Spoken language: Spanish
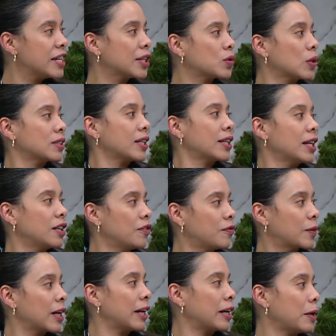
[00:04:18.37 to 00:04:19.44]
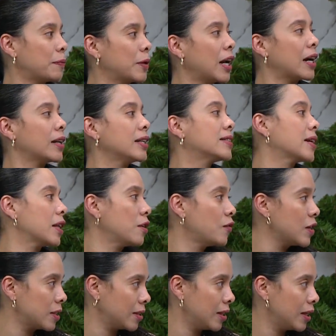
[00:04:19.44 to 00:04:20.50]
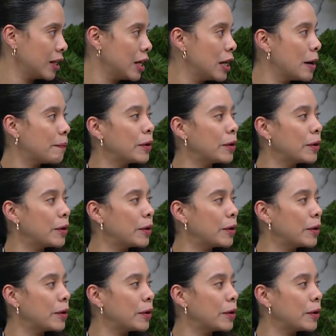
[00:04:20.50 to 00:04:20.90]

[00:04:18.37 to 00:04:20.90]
y eso hace que, que respirar sea difícil.